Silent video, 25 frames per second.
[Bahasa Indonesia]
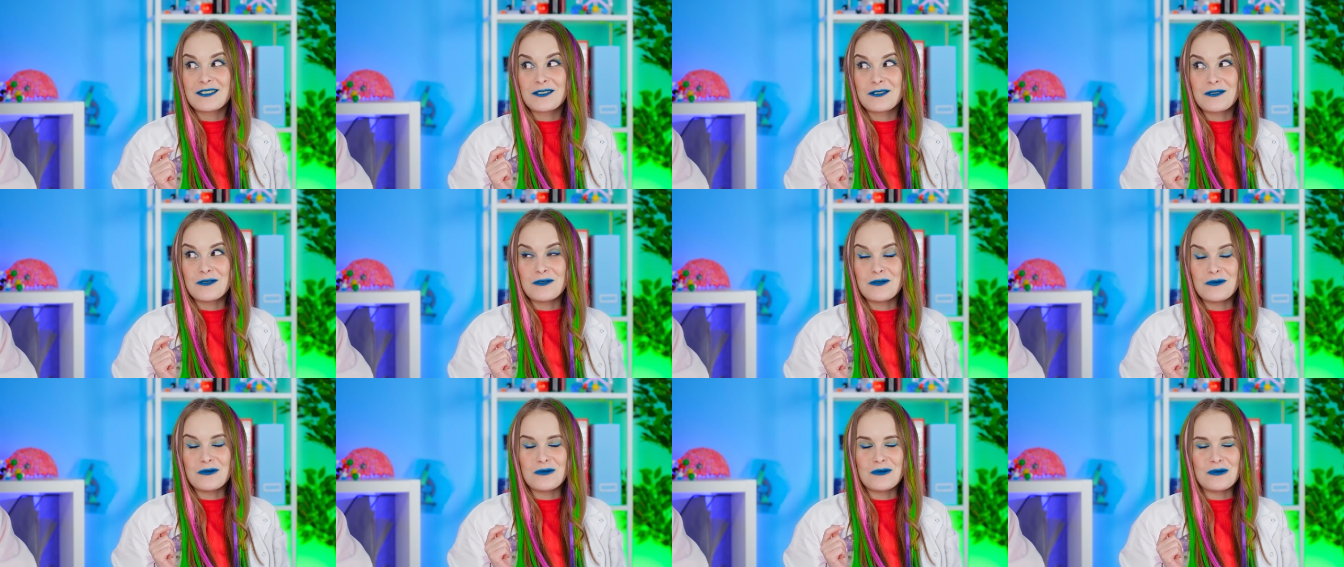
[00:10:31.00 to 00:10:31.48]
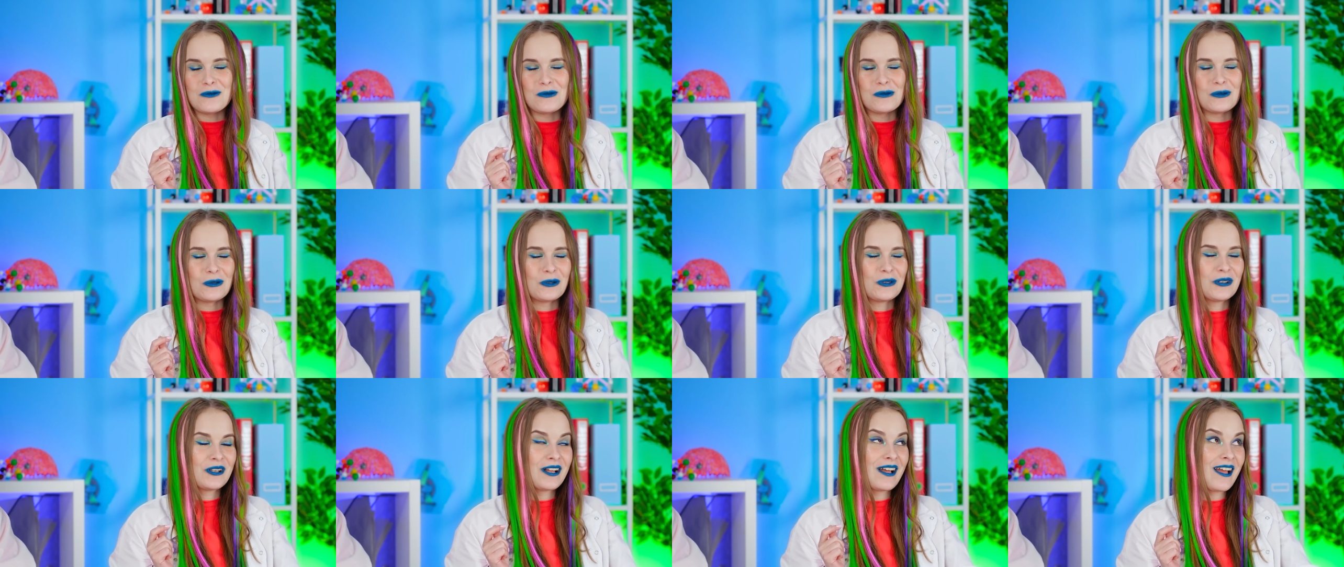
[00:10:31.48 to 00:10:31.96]
Keren
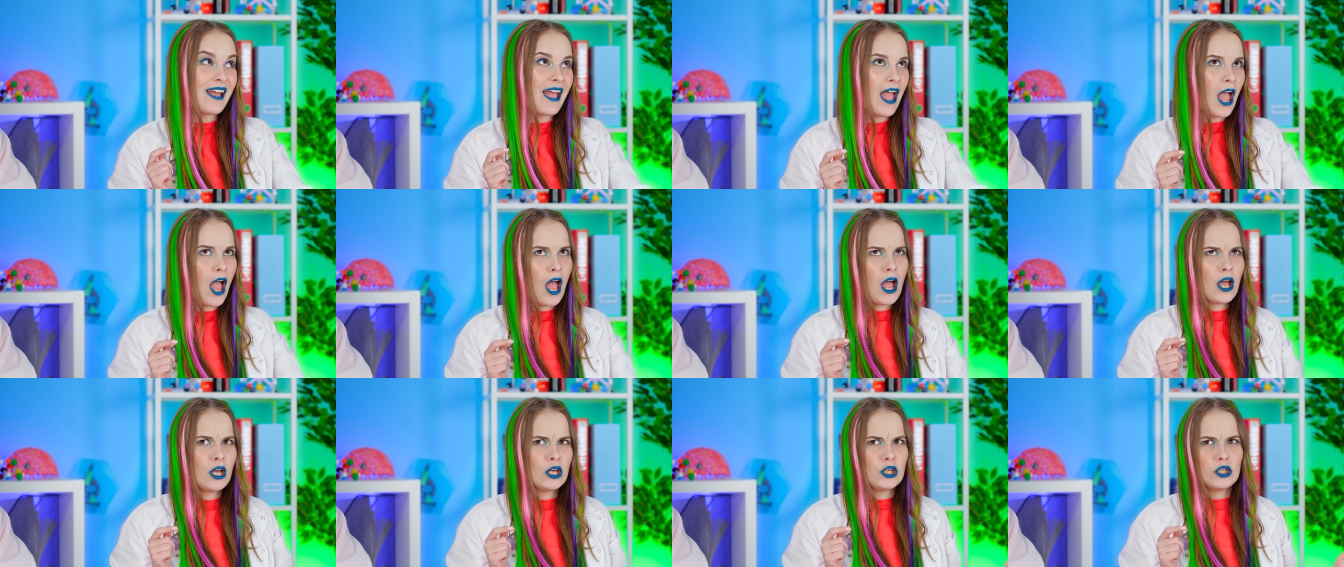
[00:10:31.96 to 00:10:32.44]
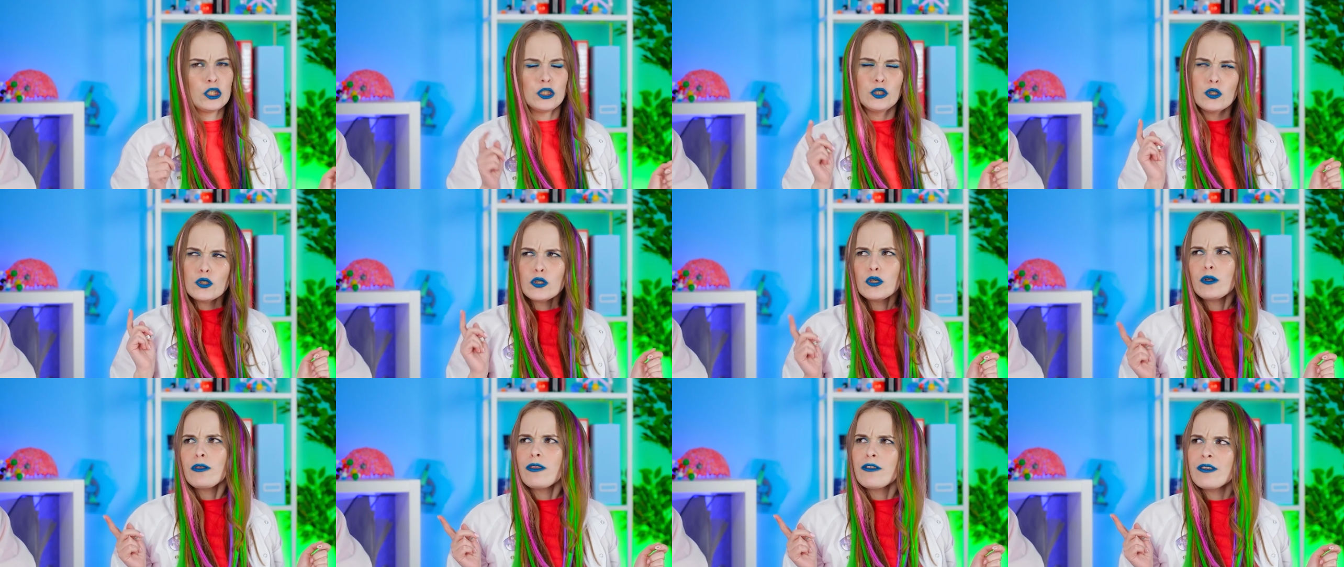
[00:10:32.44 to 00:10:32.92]
parah.
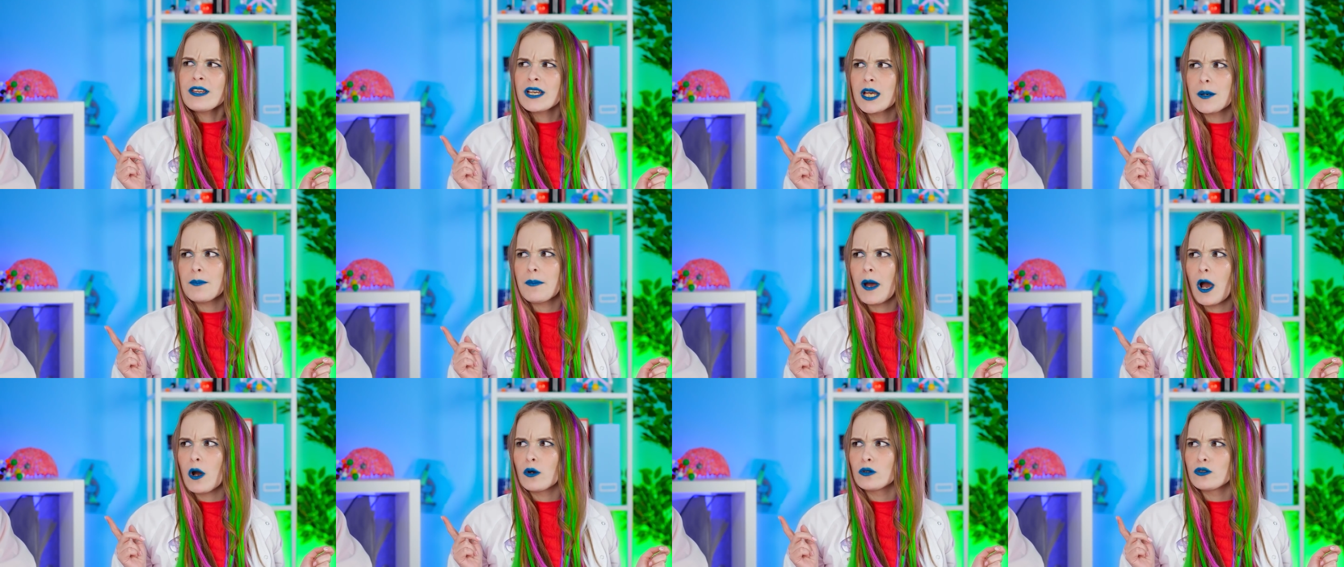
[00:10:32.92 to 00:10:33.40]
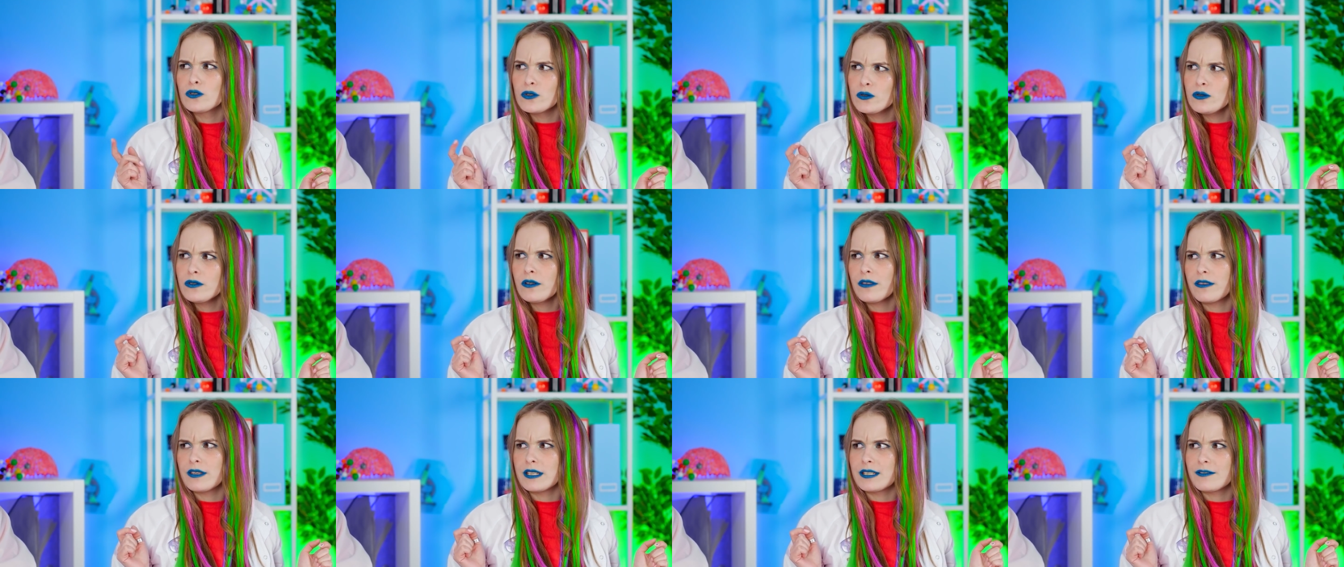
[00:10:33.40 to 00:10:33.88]
Kita buka salon cat
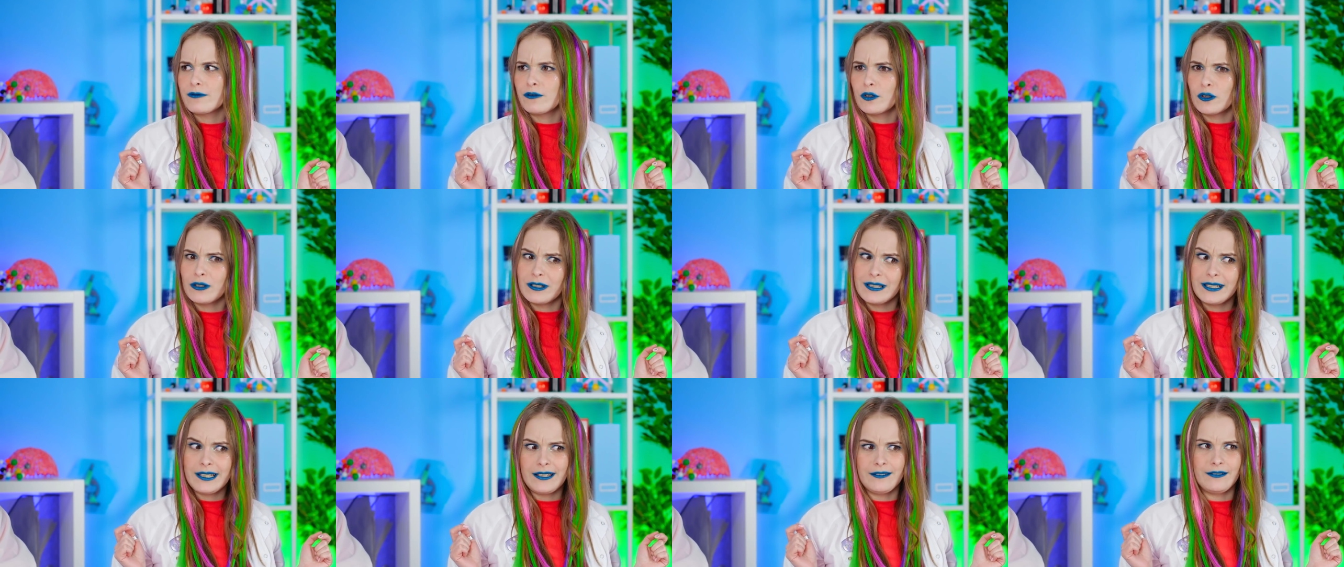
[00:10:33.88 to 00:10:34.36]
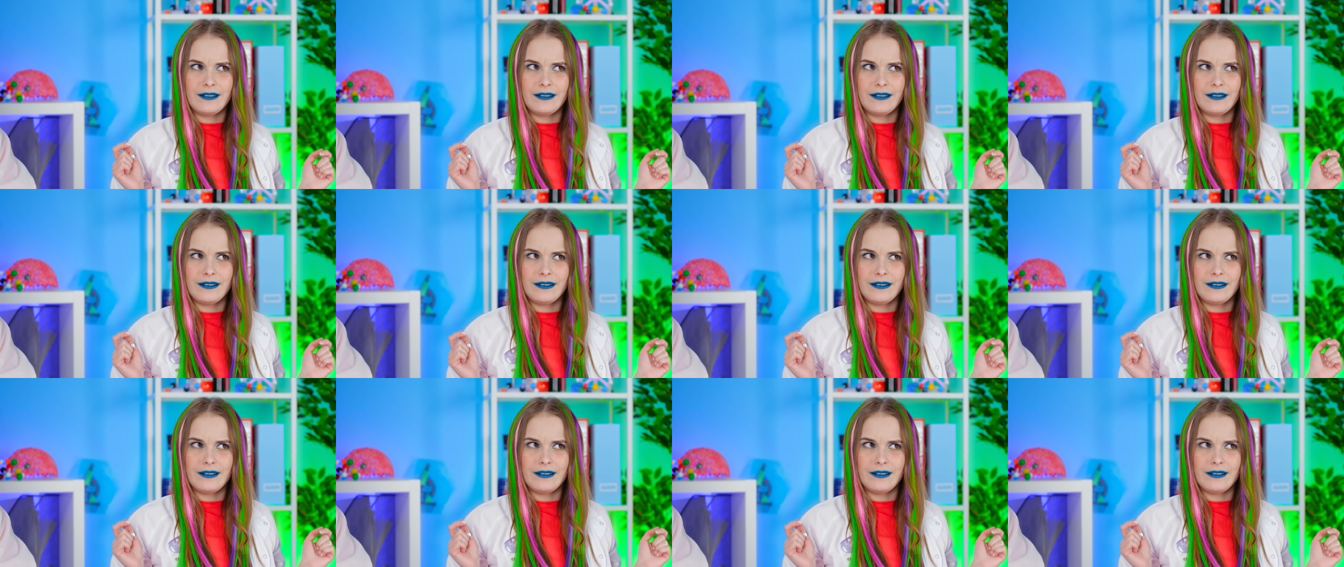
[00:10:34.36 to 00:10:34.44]
rambut yuk.